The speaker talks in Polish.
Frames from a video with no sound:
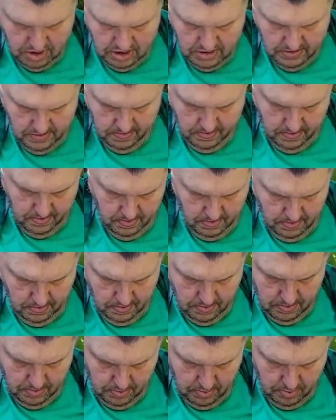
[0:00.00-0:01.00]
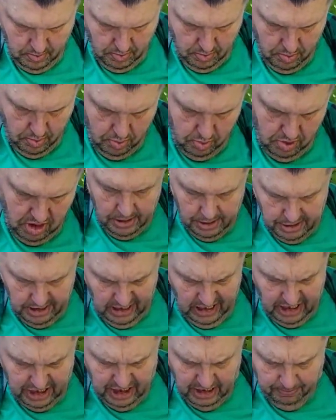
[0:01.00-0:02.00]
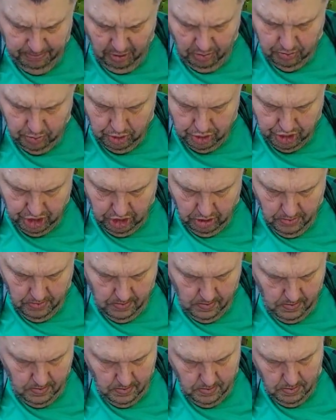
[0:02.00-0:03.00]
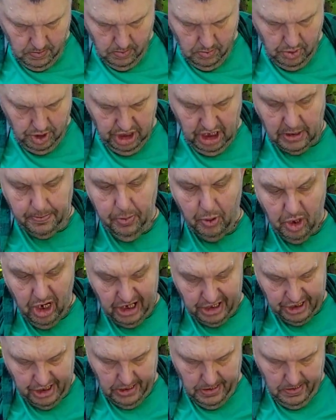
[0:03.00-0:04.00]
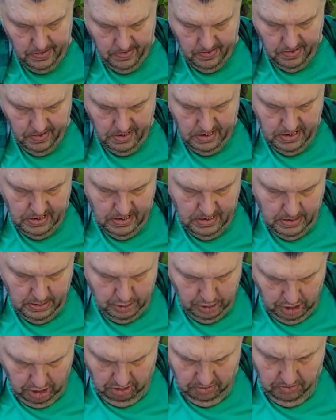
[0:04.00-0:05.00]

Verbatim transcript: tobie to będzie potrzebne, Krzysztof? Zaraz nie powiem do czego. No to powiedz. Jak pokażę. No to wytłumacz. No.